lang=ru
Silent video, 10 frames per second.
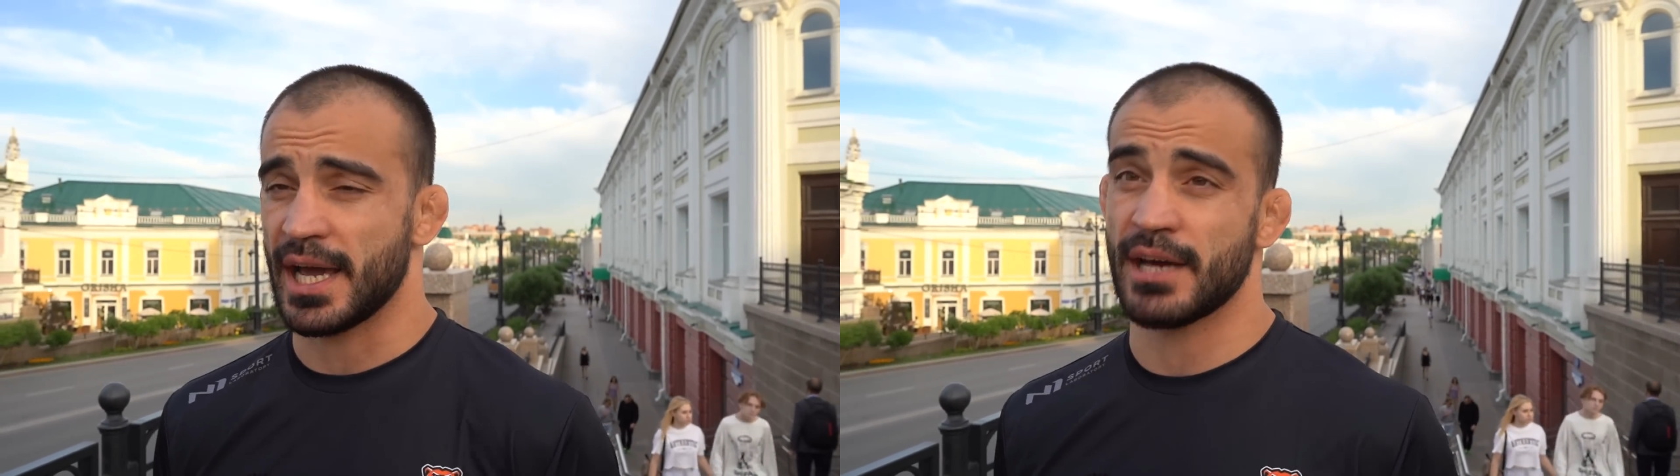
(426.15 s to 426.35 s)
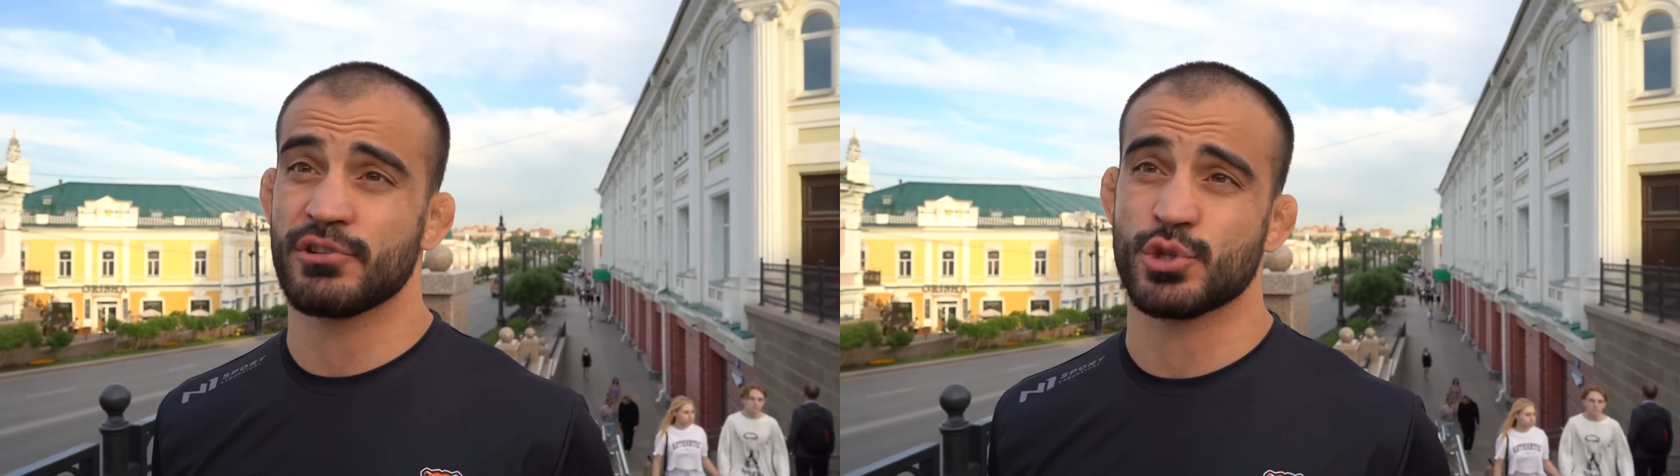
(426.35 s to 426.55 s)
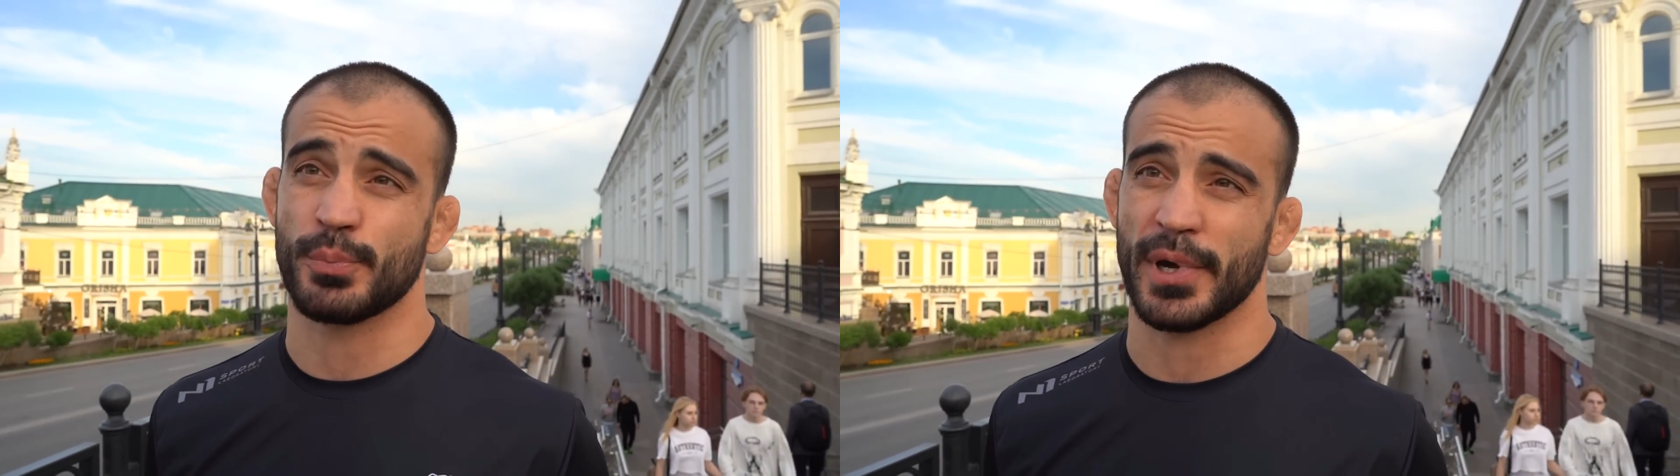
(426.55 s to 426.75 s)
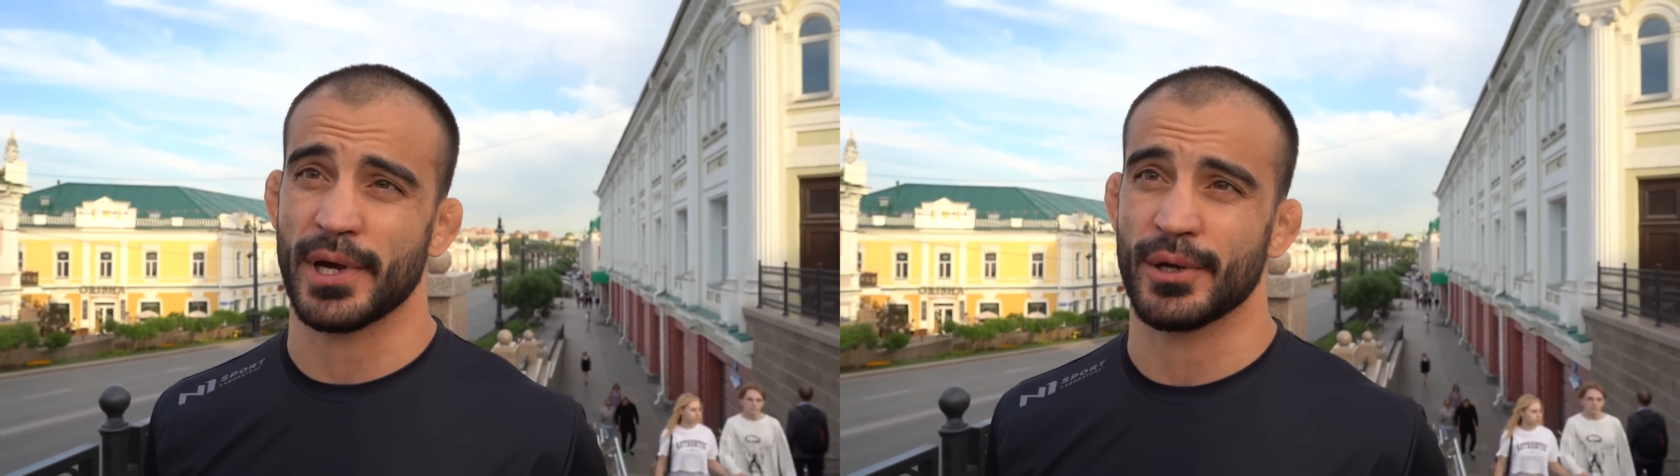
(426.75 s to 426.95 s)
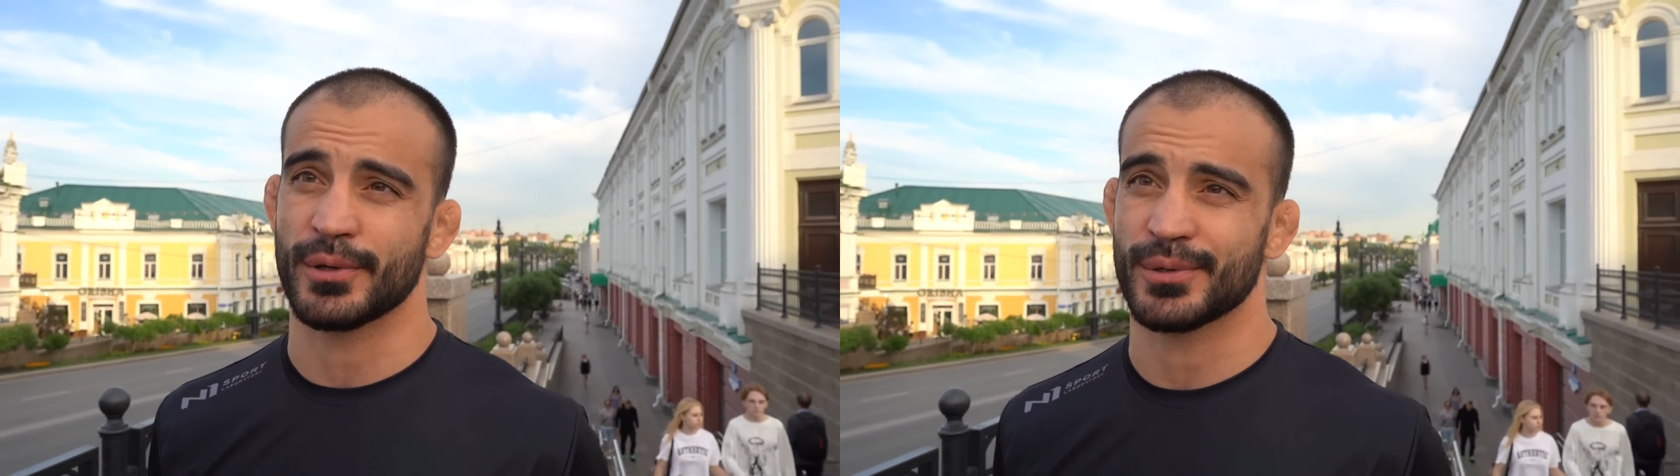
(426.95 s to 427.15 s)
А я
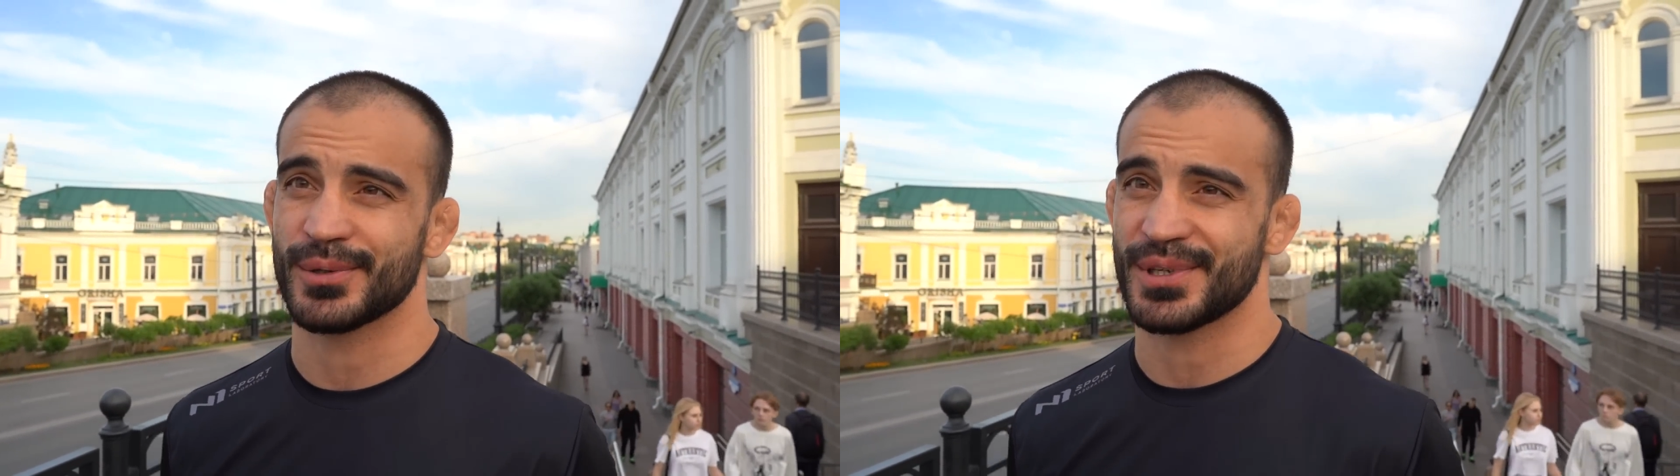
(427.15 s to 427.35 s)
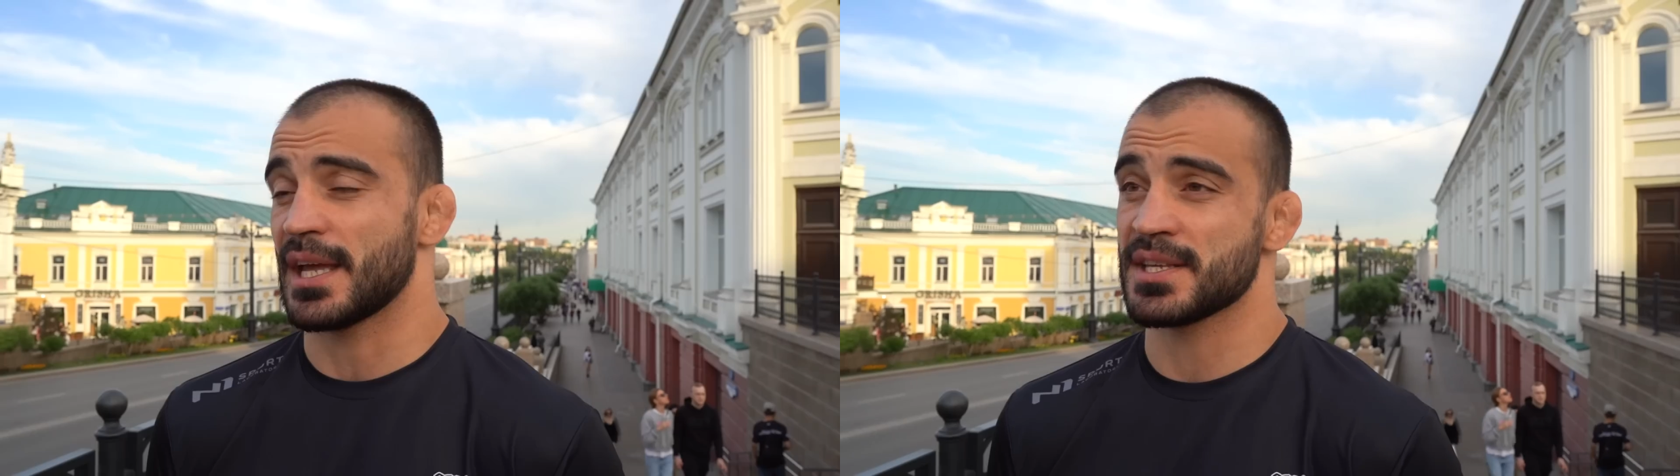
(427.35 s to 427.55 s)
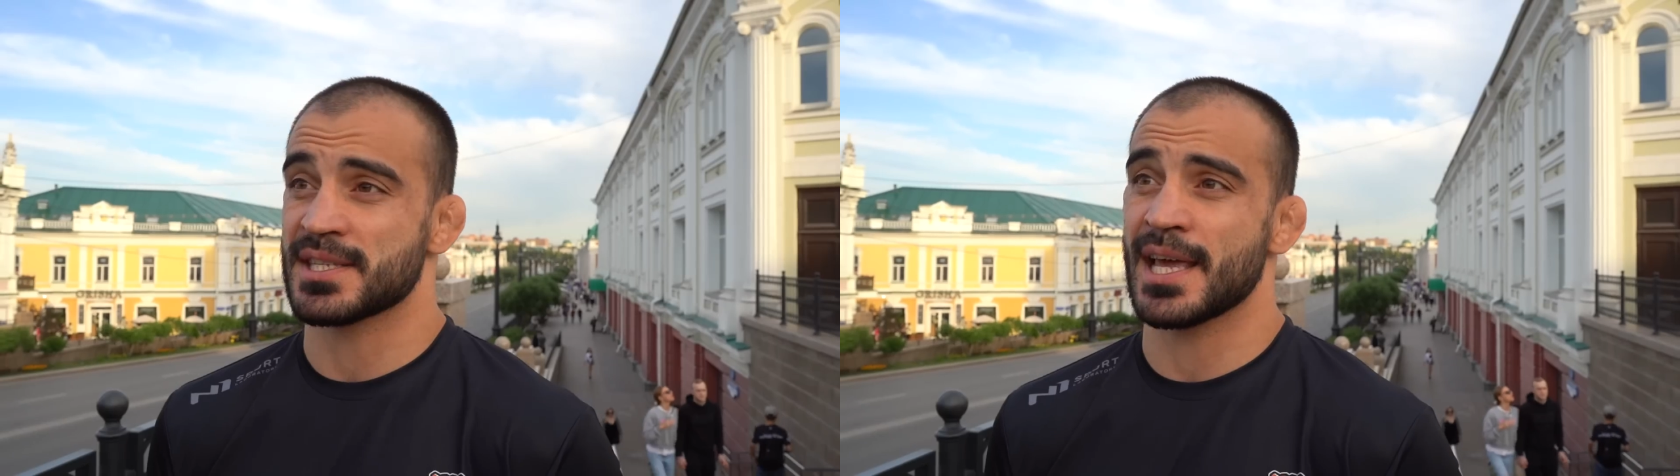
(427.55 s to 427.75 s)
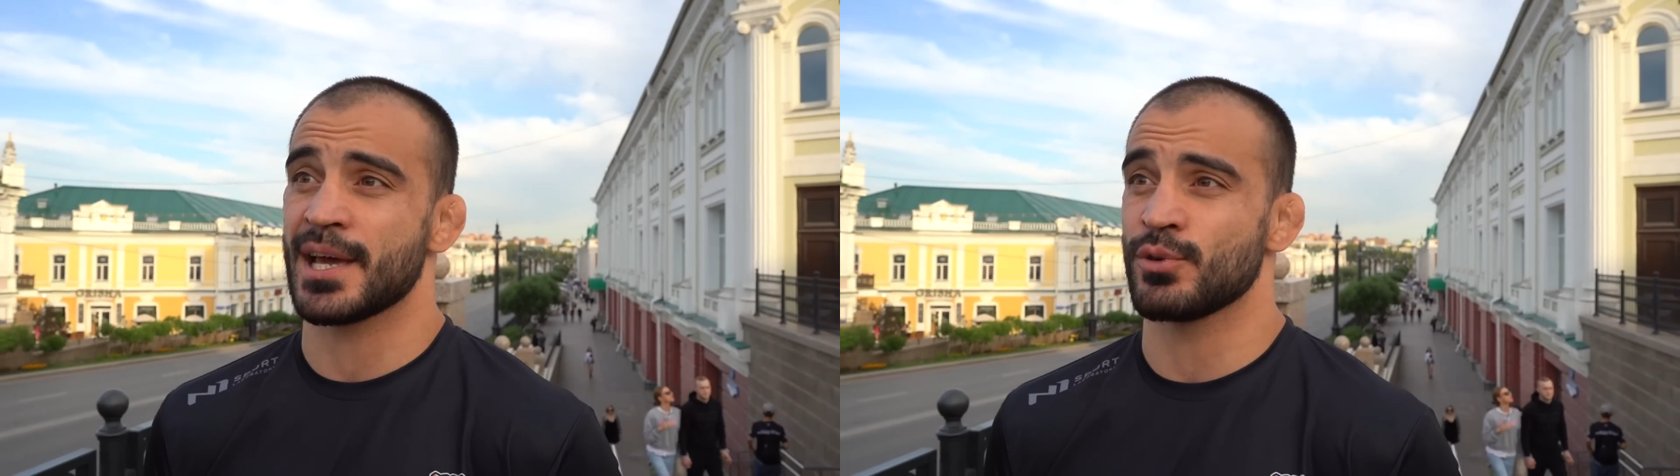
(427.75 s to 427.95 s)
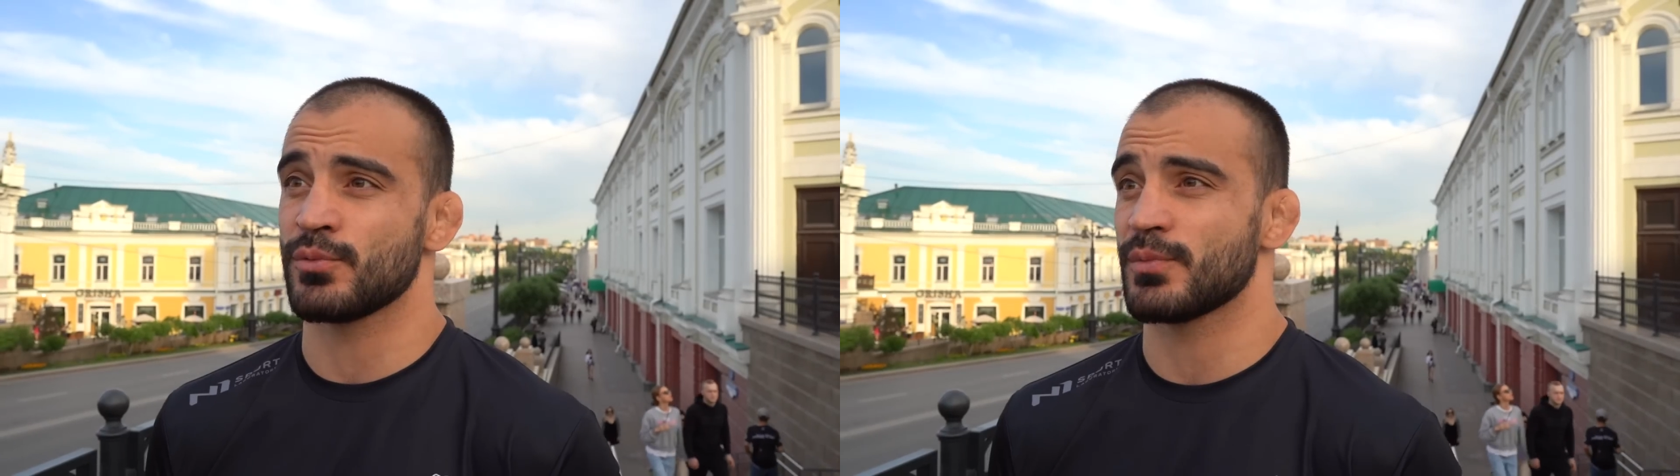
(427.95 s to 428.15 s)
выступаю. Я не знаю,